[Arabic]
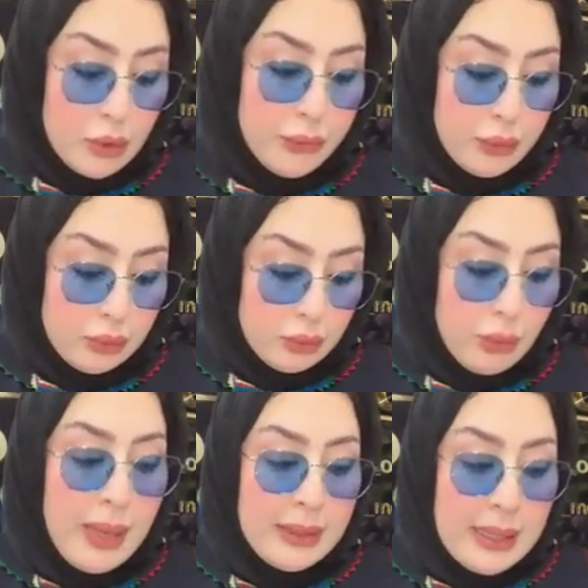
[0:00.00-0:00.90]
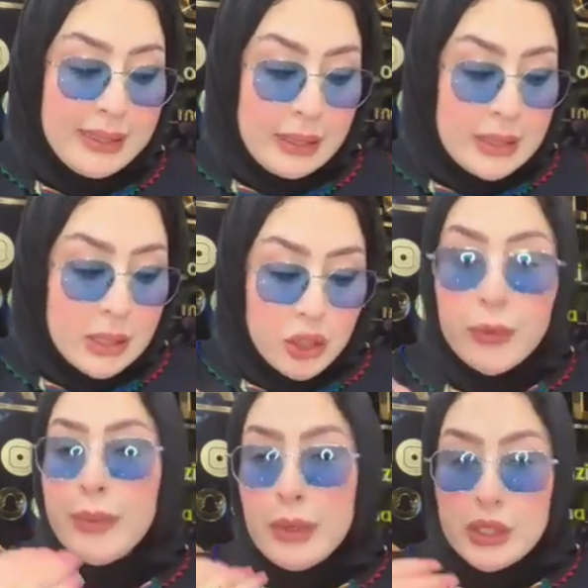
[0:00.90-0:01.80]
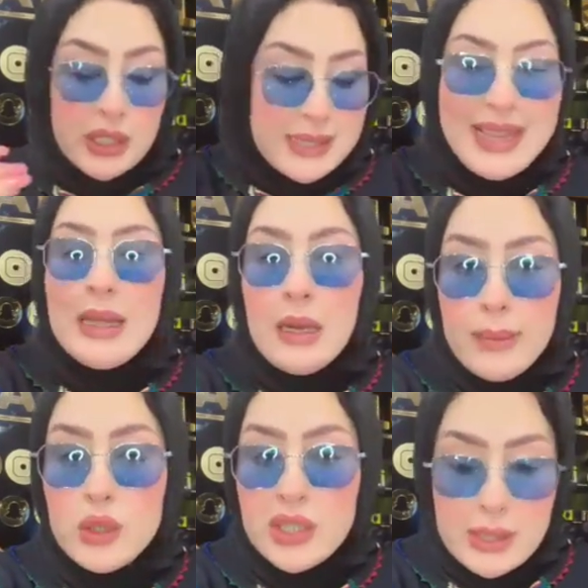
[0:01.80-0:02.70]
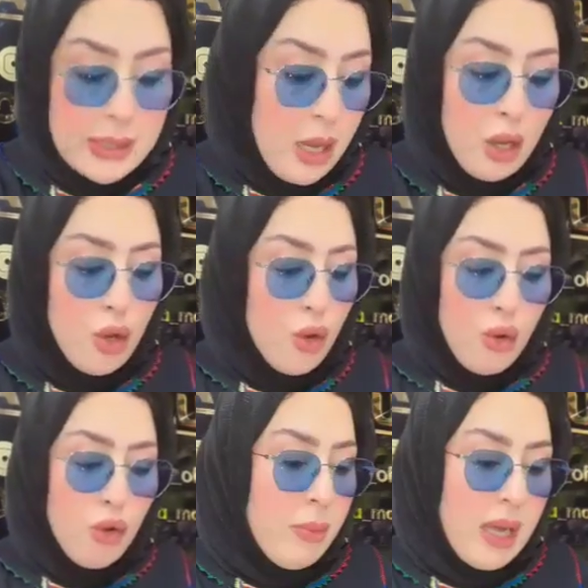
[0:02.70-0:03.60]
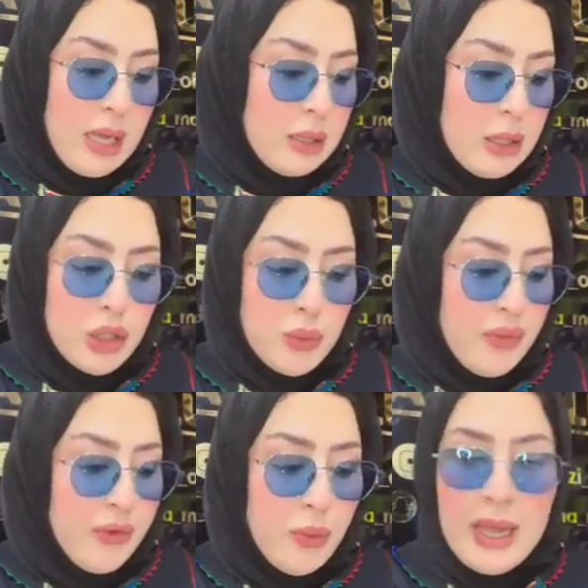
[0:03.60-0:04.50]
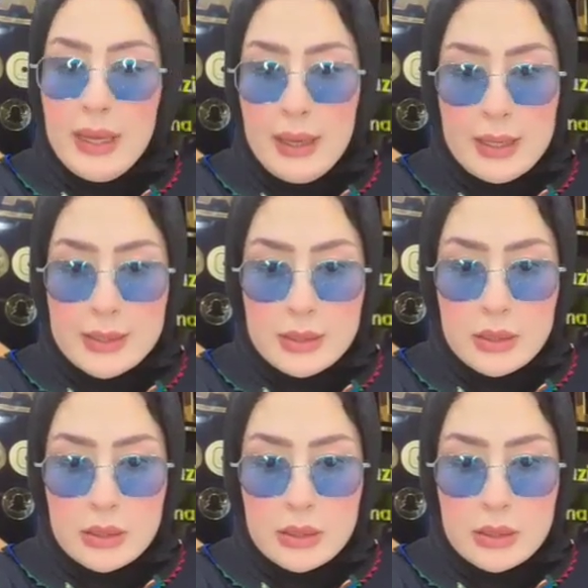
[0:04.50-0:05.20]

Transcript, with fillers: شوفوا ومع ذلك راه الناس كيشوفوا 24 ساعه على 24 ساعه وما قادينش نوفيو كاع الناس